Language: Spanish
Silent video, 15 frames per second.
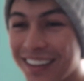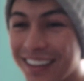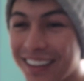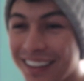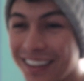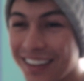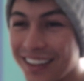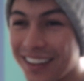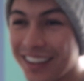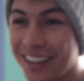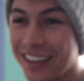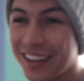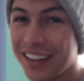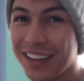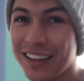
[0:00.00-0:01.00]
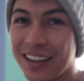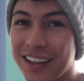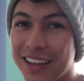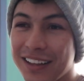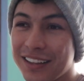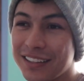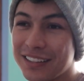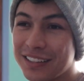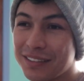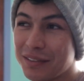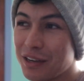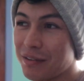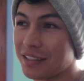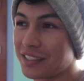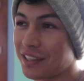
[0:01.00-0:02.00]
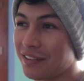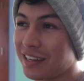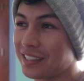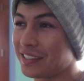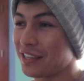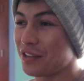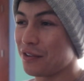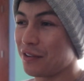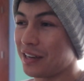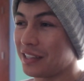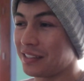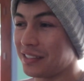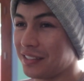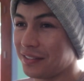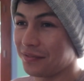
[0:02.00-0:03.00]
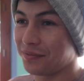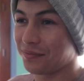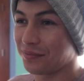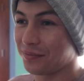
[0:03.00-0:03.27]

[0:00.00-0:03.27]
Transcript: Te lo va a hacer mi abuelita, ¿no? Me lo va a hacer una señora, sí.